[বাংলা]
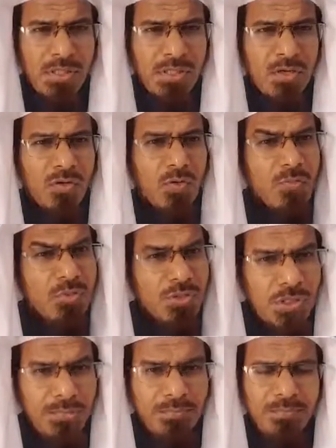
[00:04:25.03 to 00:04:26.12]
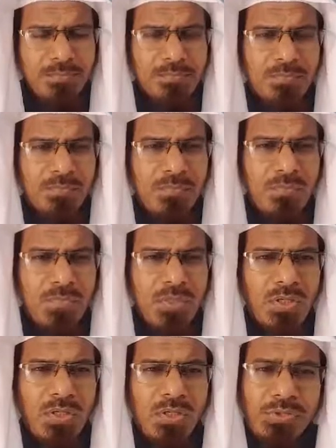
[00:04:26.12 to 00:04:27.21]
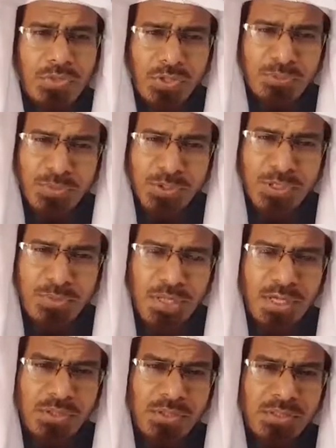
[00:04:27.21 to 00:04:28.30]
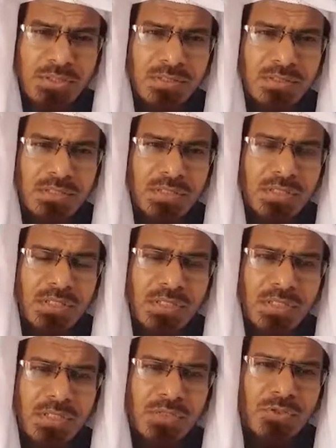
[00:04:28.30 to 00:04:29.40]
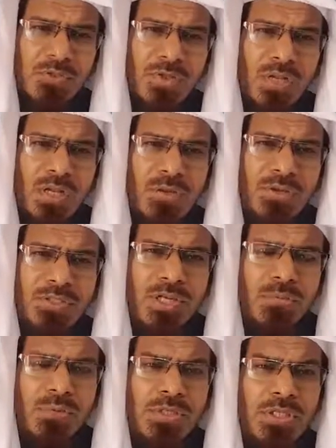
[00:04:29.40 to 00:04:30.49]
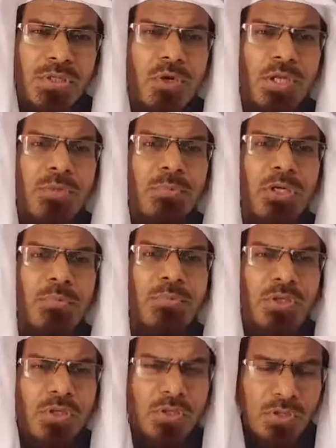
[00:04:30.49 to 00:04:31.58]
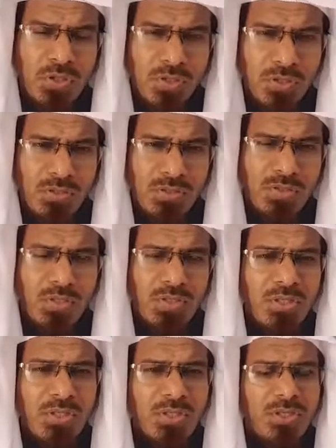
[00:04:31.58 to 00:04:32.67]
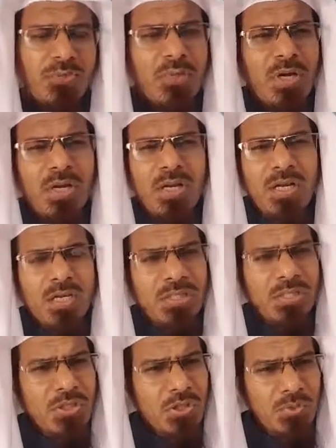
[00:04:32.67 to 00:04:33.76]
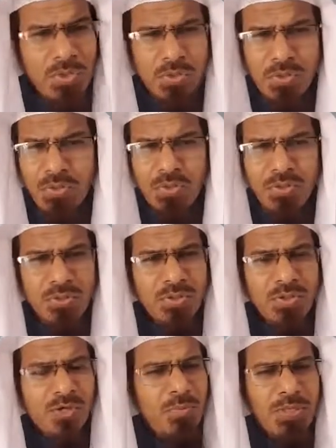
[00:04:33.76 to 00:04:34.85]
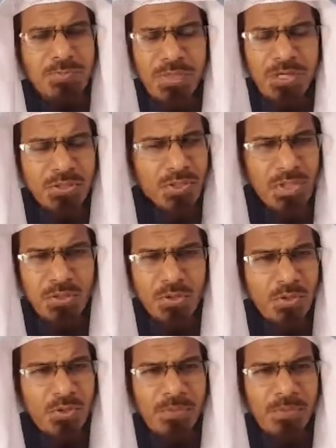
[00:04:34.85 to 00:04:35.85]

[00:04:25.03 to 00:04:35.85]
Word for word: রাহ মুসলিম সহি মুসলিমের হাদিস রসুল সাল্লাহ ইসলাম বলছেন ও হে মানব সকল তোমরা আল্লাহর কাছে তওবা করো ক্ষমা প্রার্থনা করো